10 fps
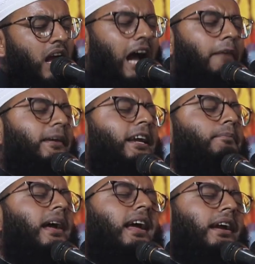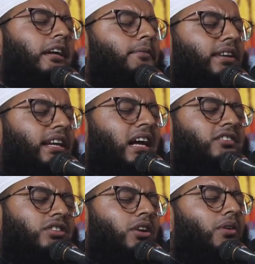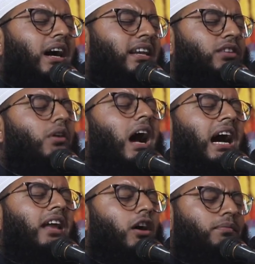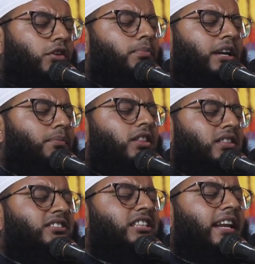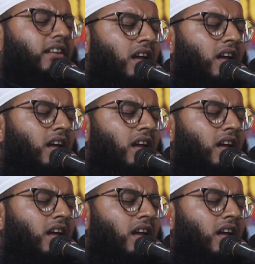হাবিবে কিবরিয়া সরোয়ারে দু আলম নবী বলতেছেন